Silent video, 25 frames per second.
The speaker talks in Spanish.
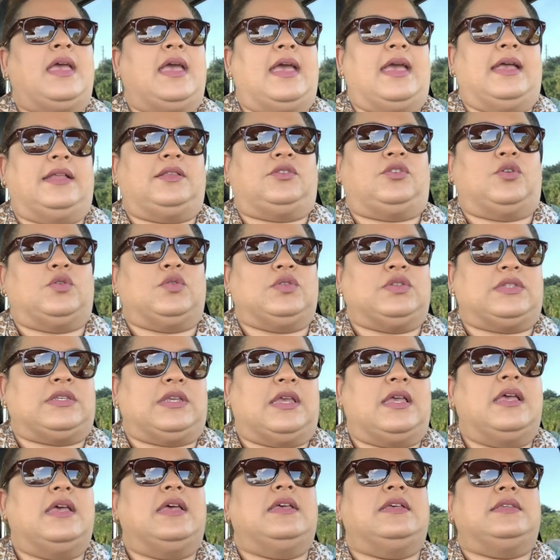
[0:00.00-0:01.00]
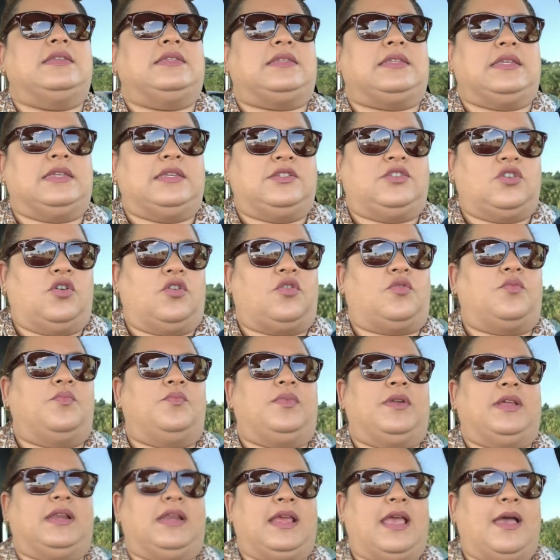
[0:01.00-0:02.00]
Entonces, si yo
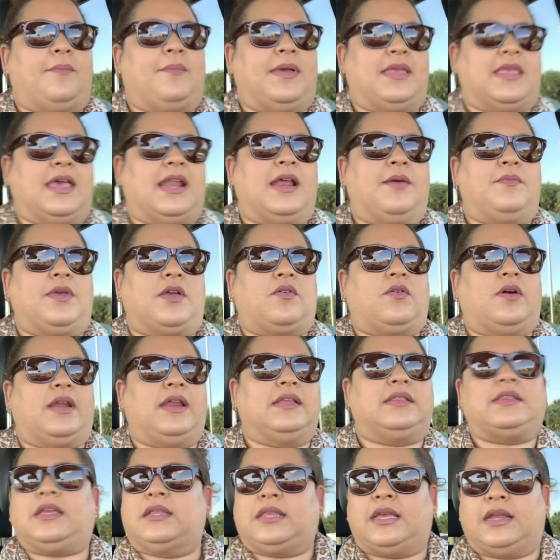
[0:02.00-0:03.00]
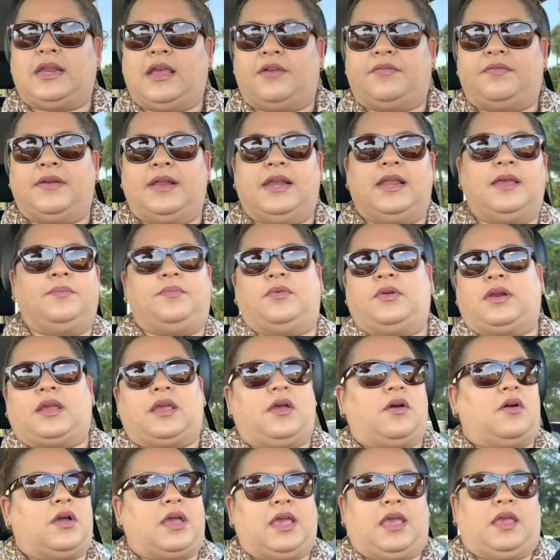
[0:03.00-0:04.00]
cumpliría mañana mis 40, estaría feliz
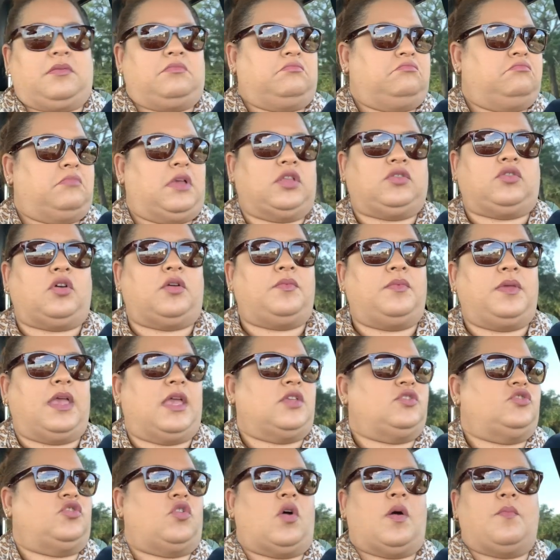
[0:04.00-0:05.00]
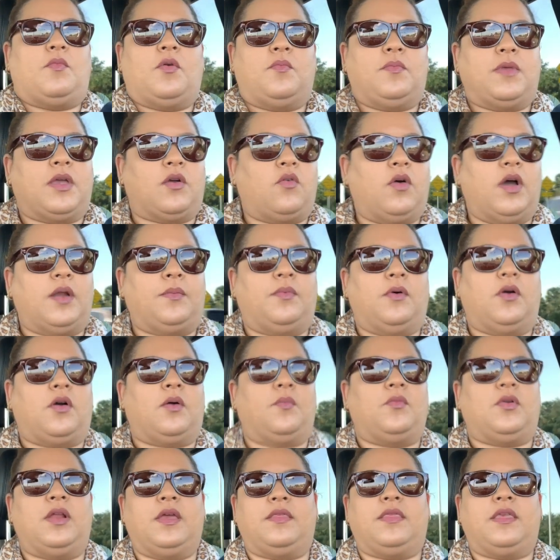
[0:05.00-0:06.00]
porque, ok, estoy bien, yo amo mi cuerpo,
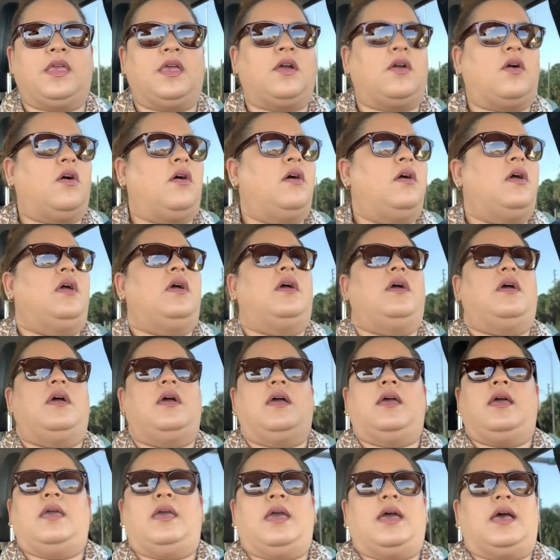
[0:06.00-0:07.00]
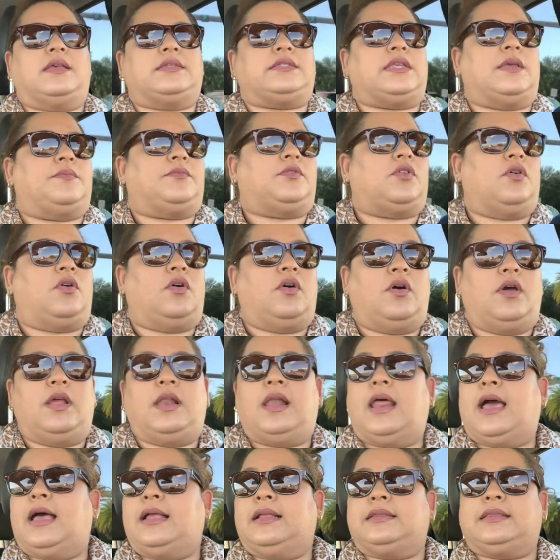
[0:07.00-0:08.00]
como les digo, eh, acepto
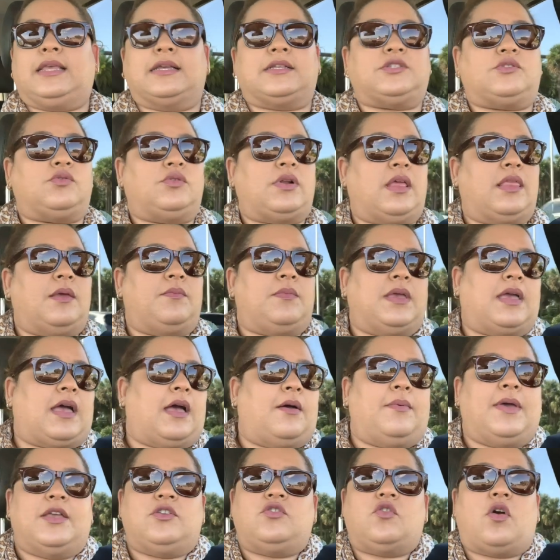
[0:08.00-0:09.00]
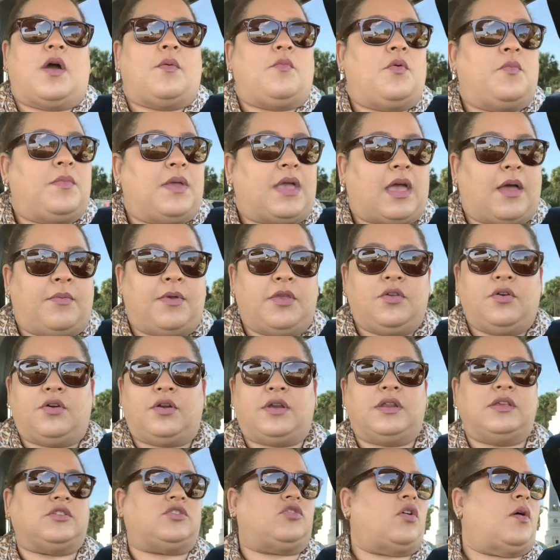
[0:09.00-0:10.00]
la textura de mi cabello, amo mi cabello
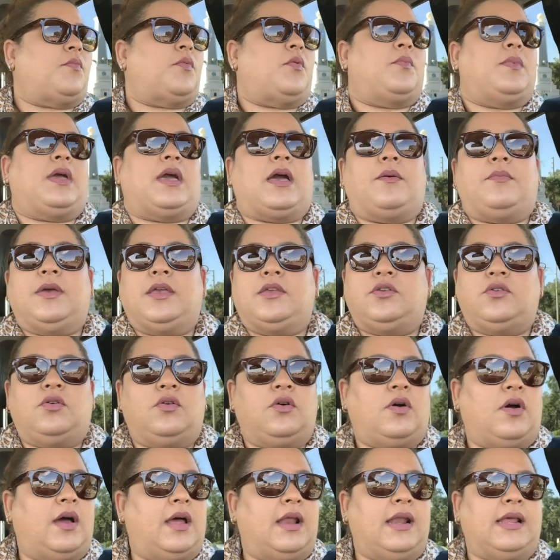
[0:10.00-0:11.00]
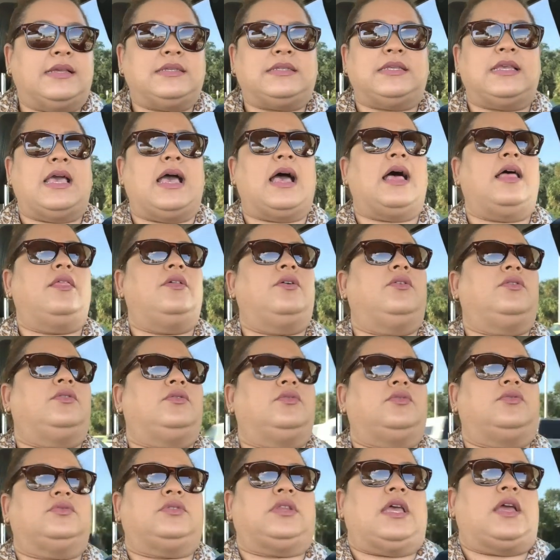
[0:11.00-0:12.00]
rizo, amo mi cabello alaciado,
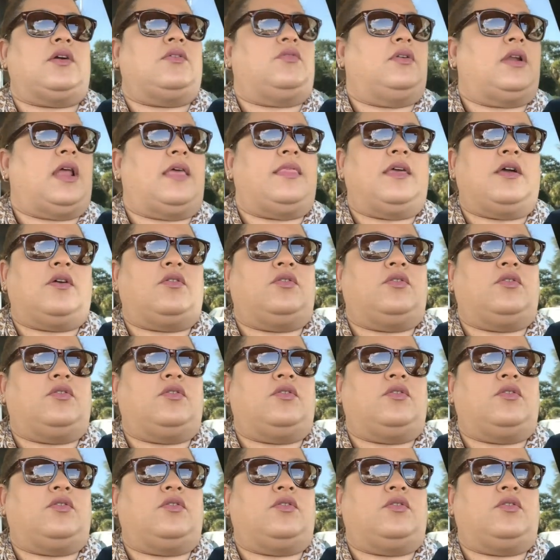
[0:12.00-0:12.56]
no tengo nada en